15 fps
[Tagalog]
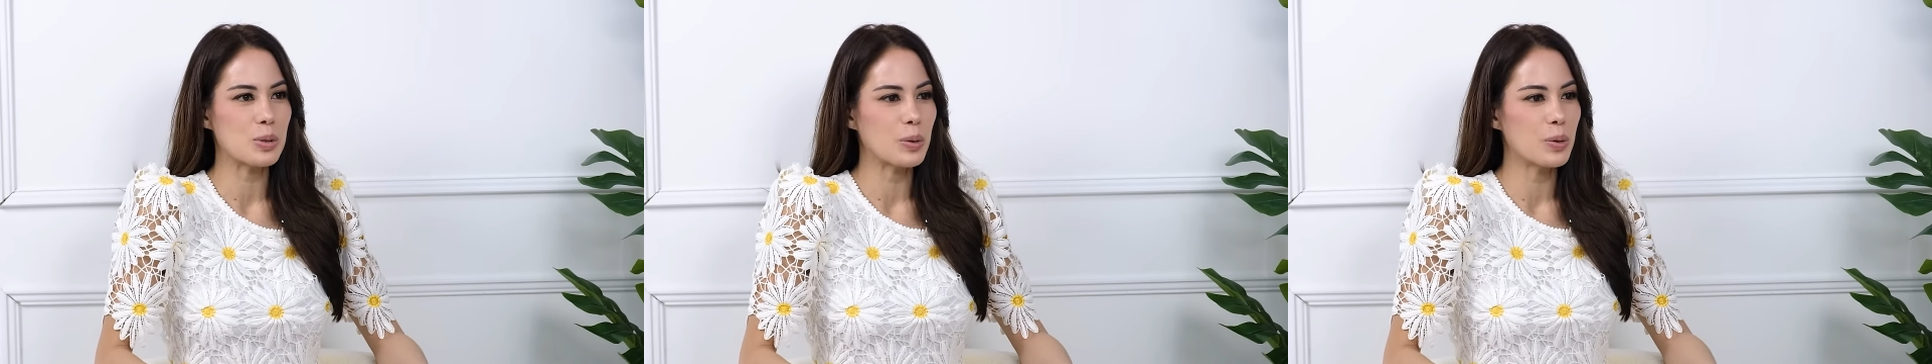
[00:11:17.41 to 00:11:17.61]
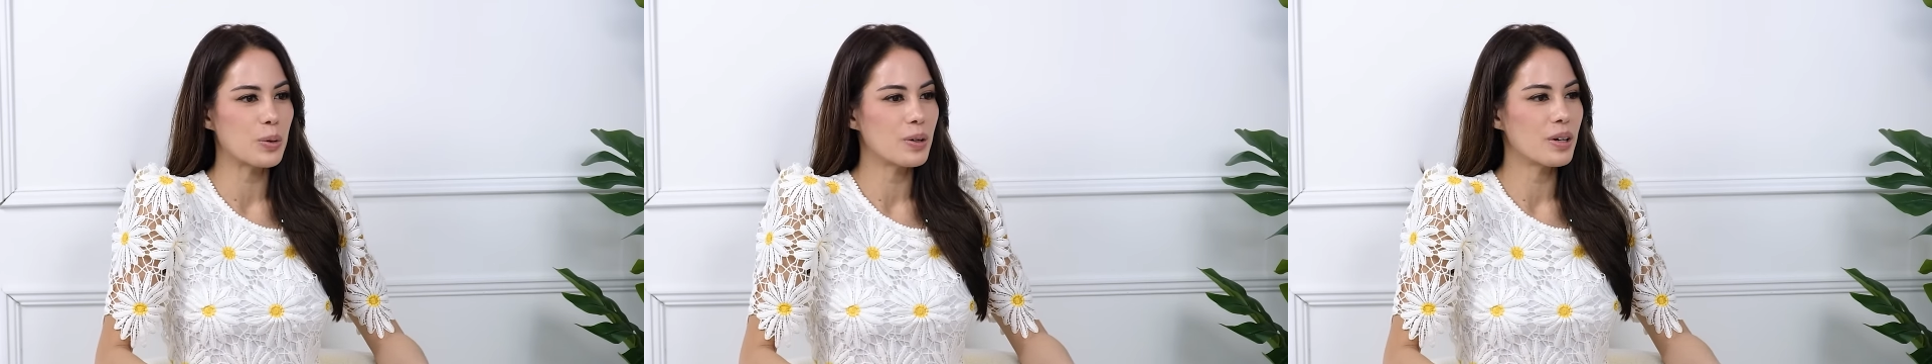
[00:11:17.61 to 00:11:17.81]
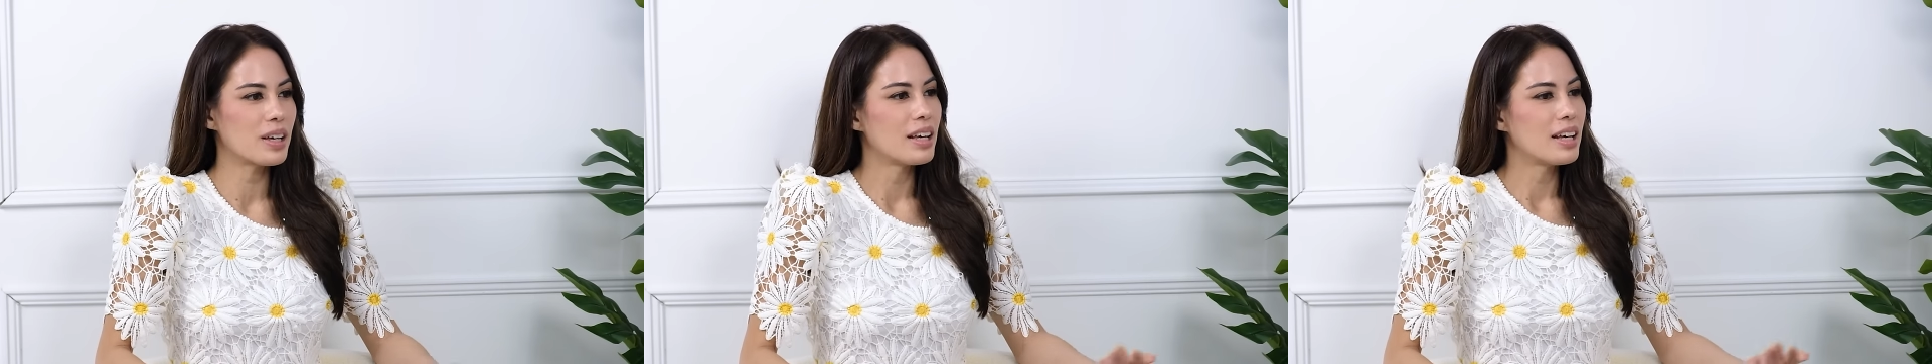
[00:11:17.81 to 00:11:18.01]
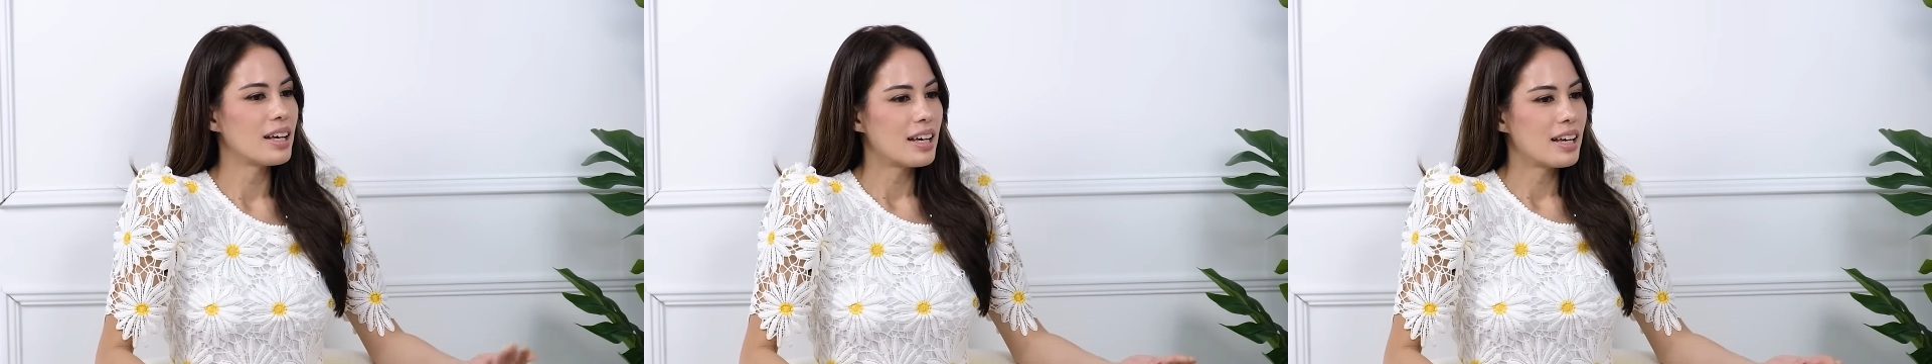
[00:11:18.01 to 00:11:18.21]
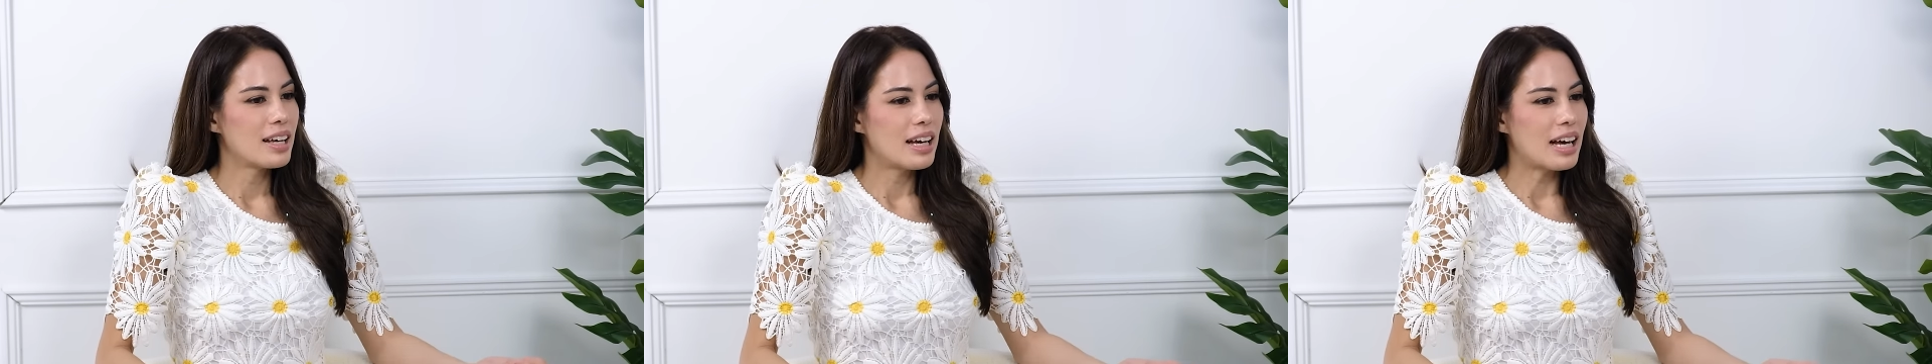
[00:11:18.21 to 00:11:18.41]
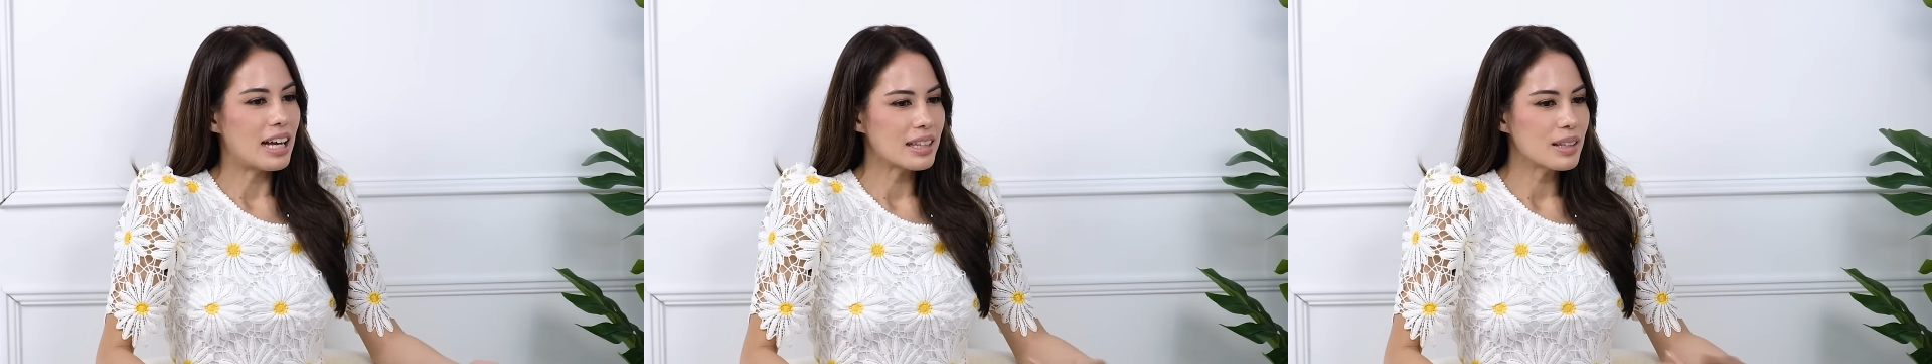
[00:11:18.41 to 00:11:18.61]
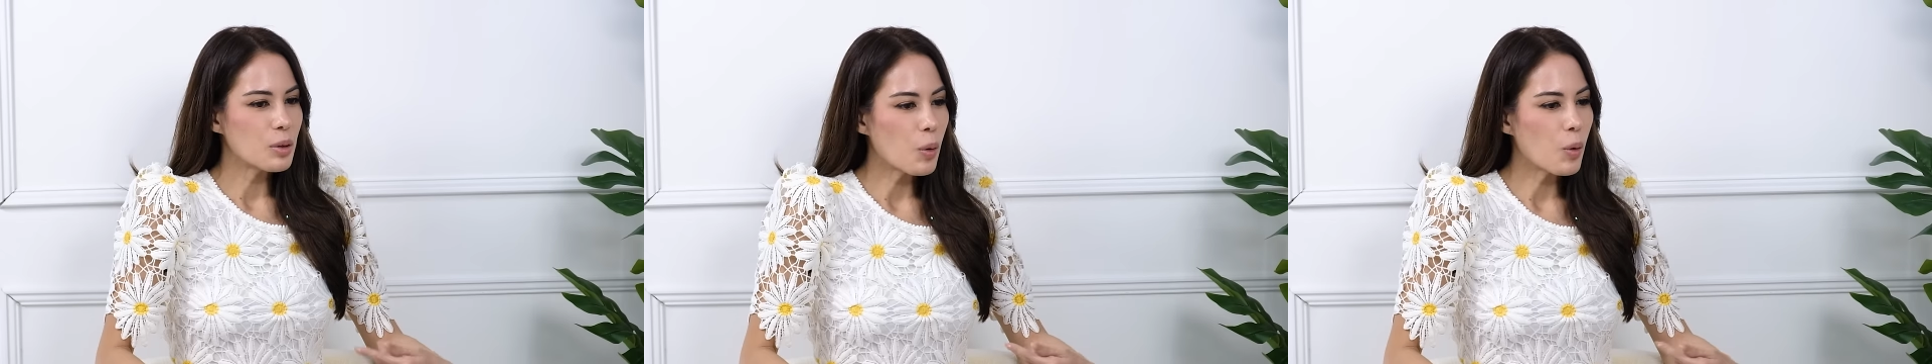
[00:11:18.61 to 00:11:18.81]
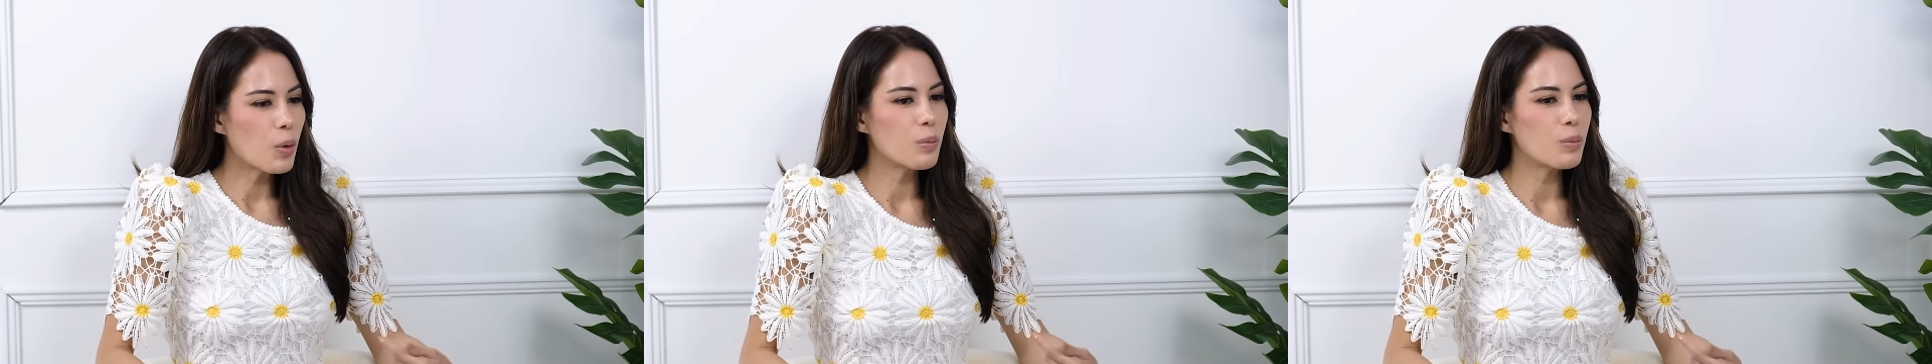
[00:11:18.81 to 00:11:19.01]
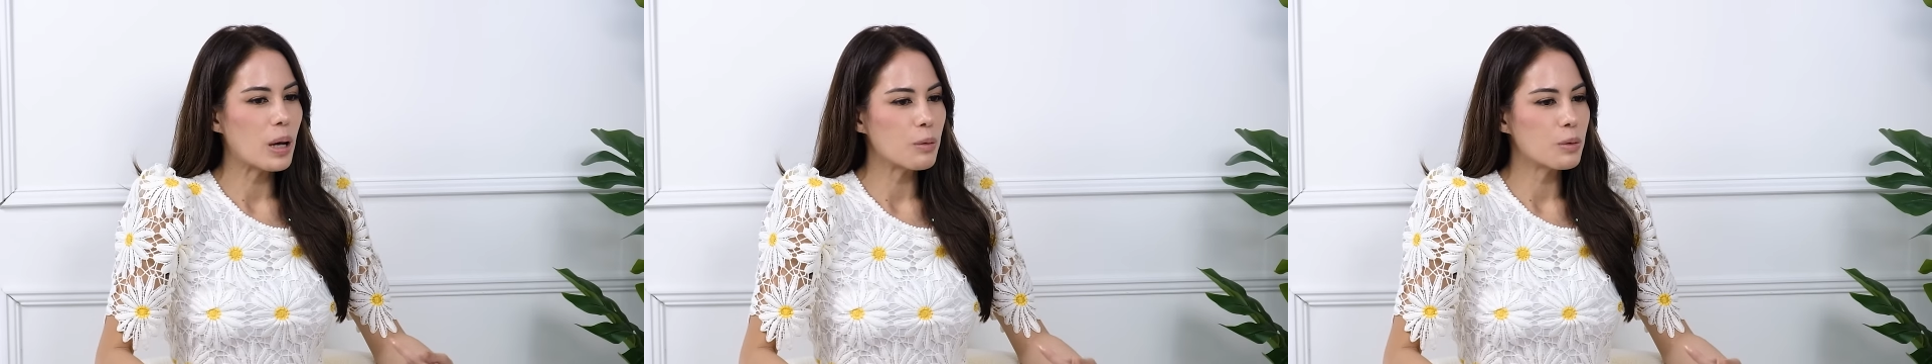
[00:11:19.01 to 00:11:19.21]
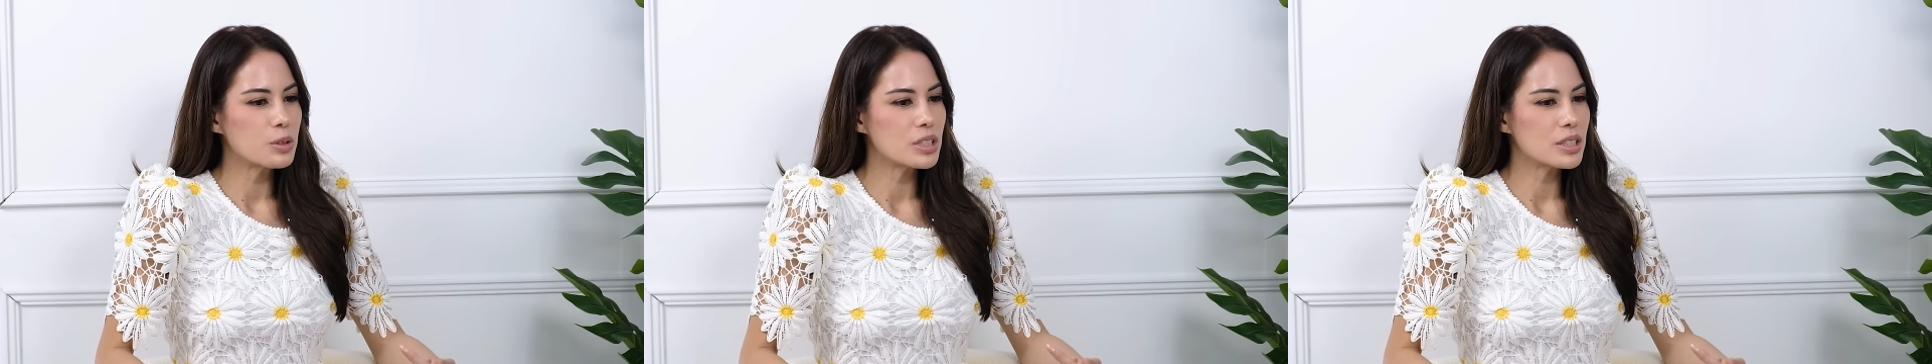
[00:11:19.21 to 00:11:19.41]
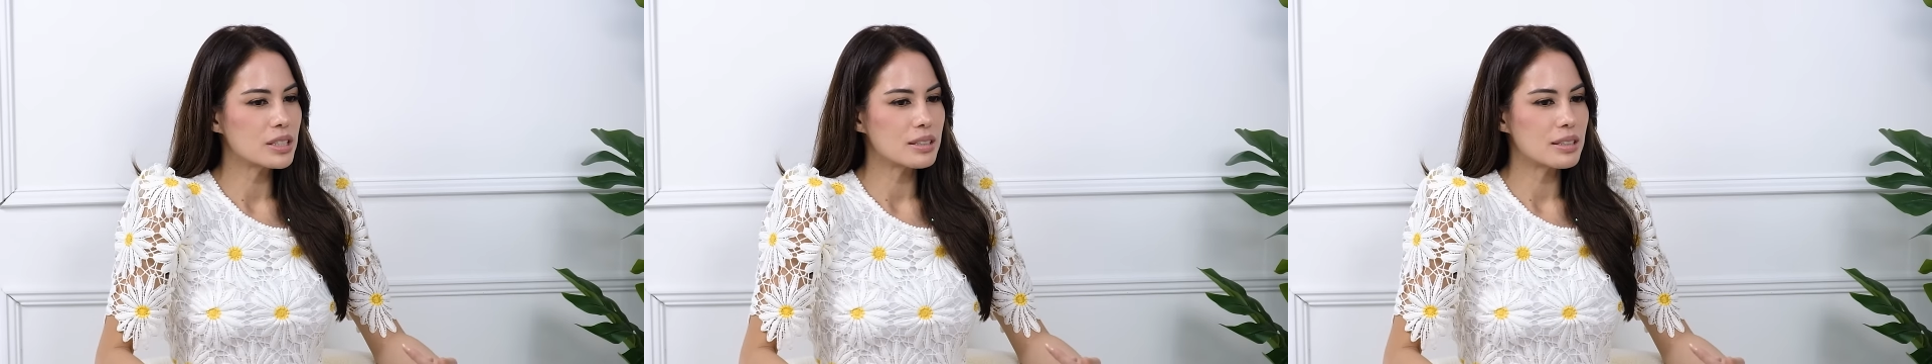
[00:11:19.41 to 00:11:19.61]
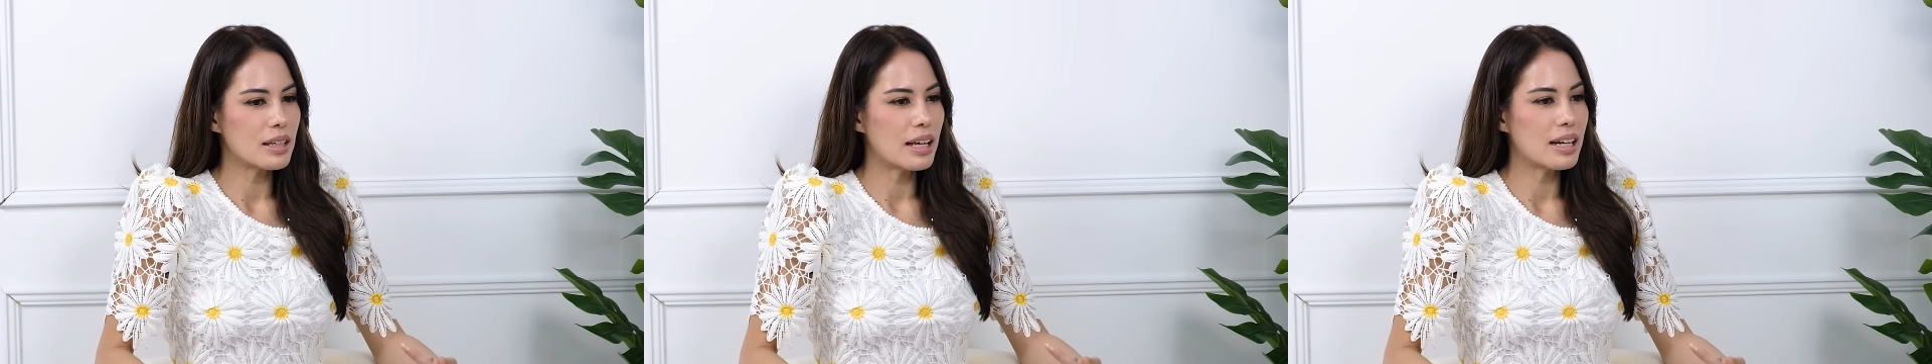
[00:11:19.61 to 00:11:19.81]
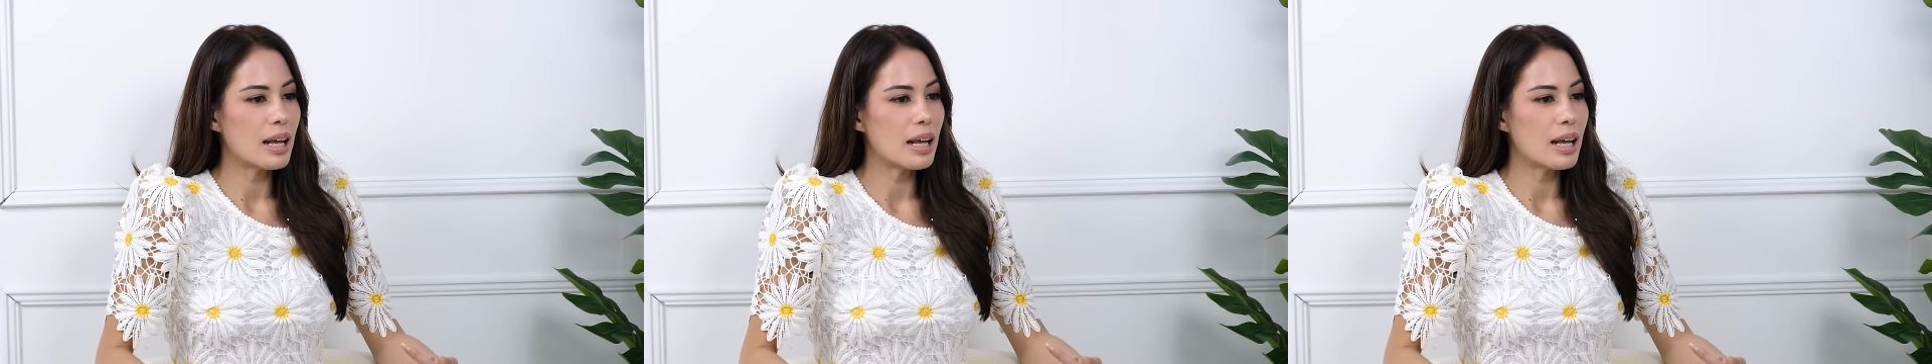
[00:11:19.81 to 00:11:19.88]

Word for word: So at home, I would just,